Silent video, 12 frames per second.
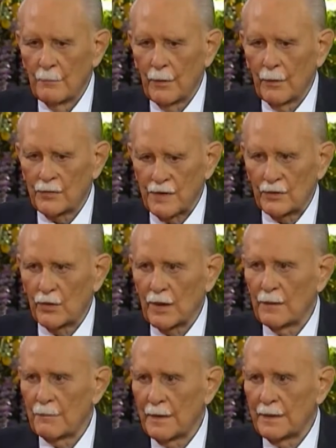Pero en
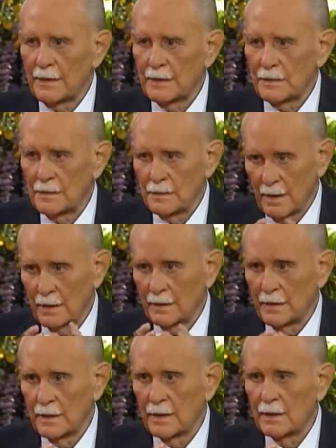sectores del país, de
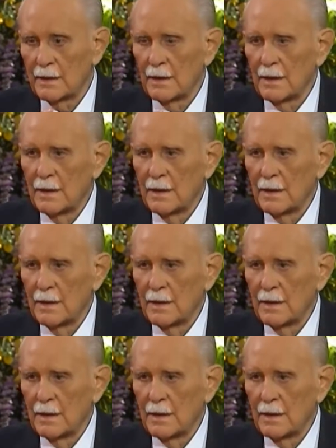Argentina,